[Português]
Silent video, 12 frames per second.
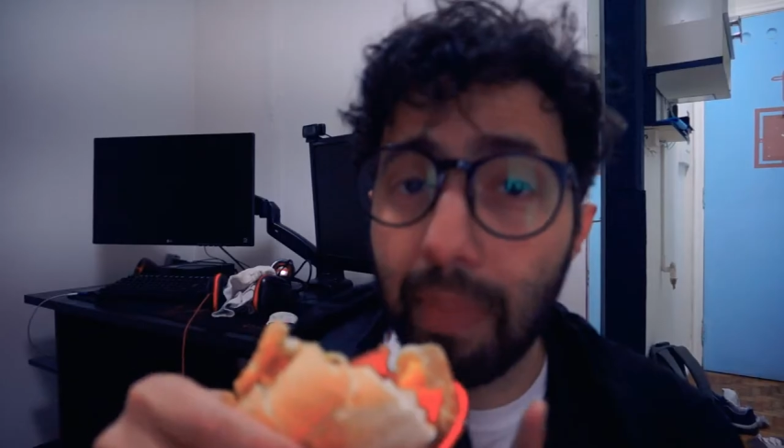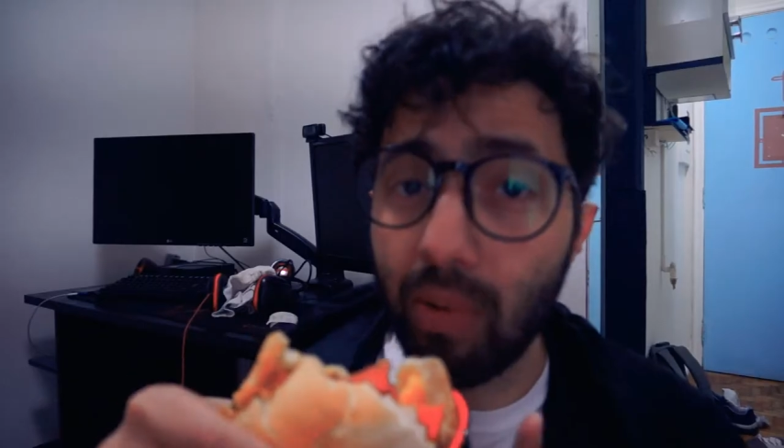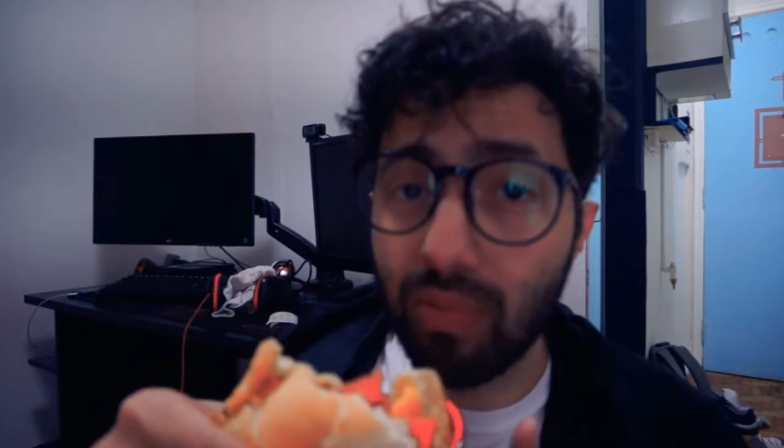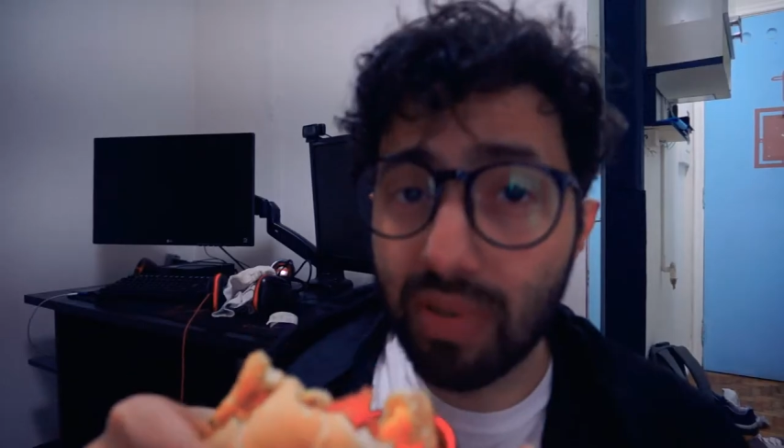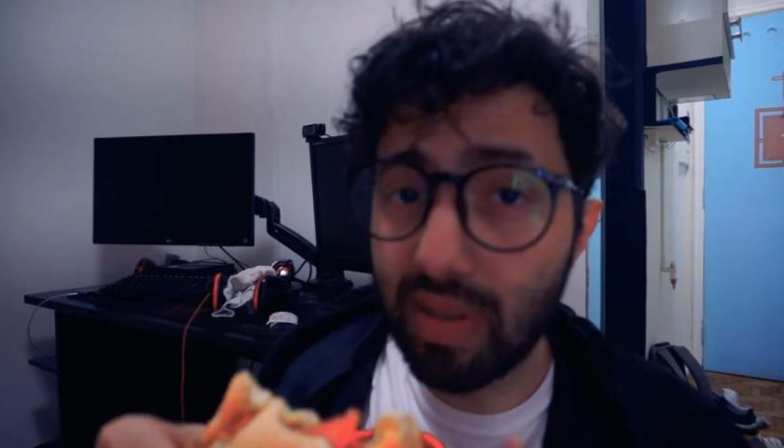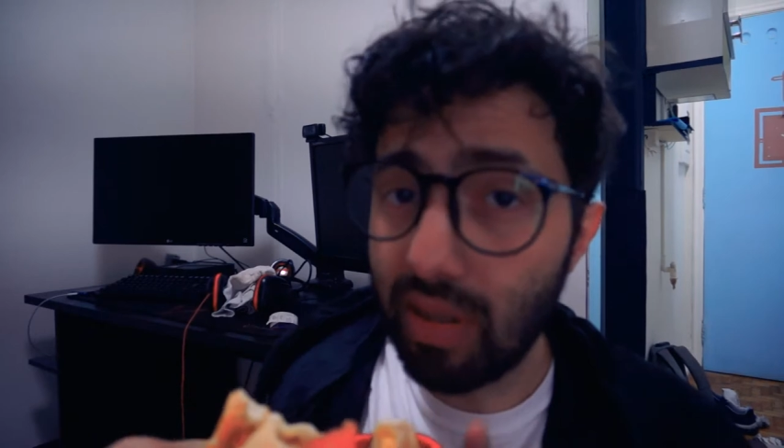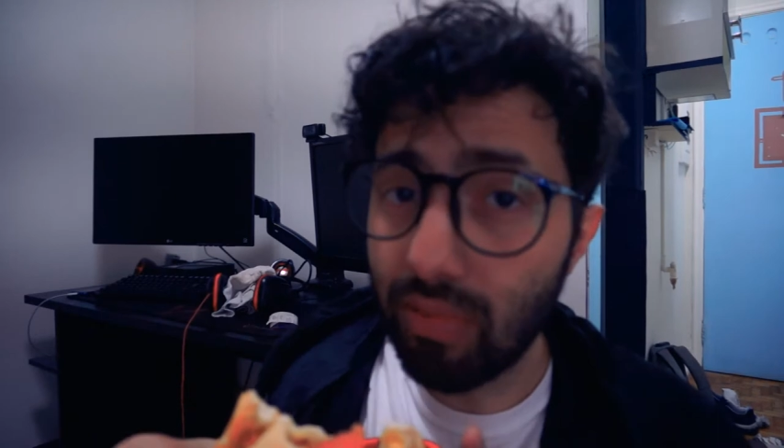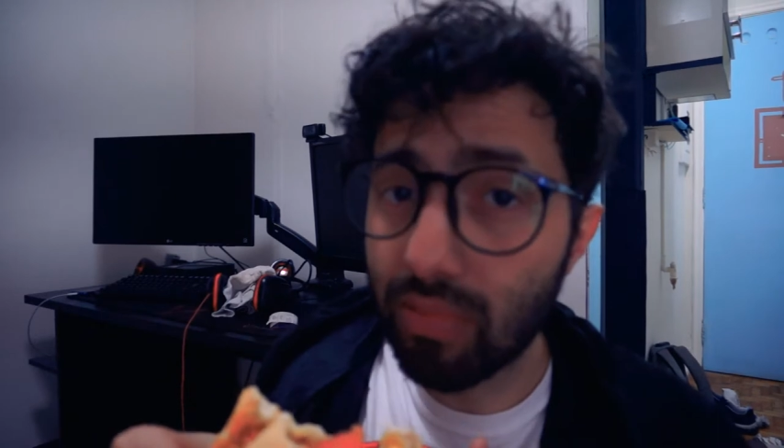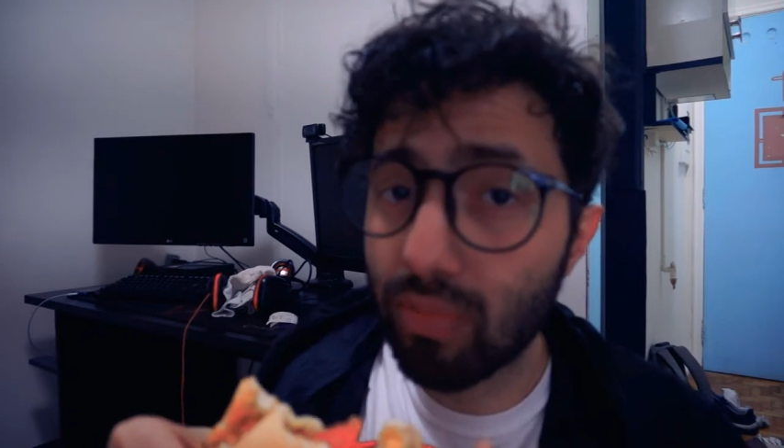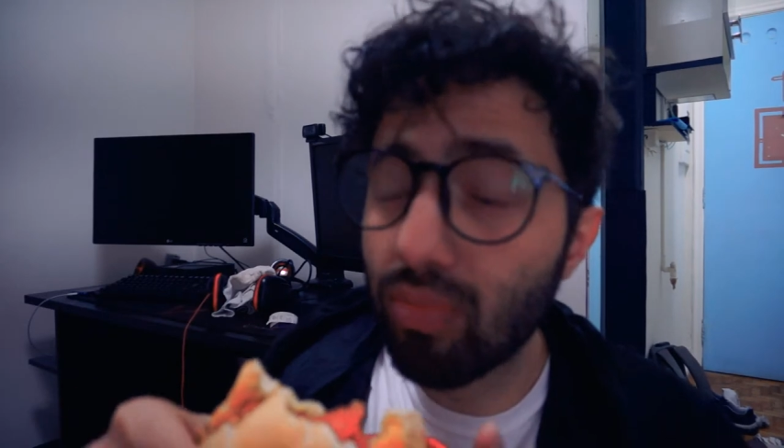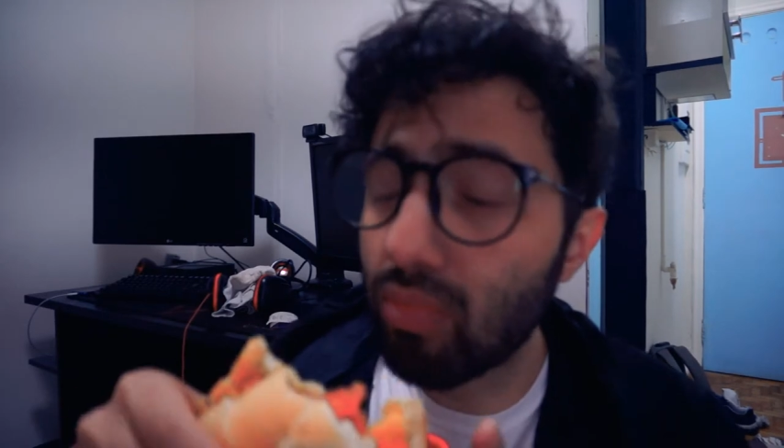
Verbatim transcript: Pãozinho com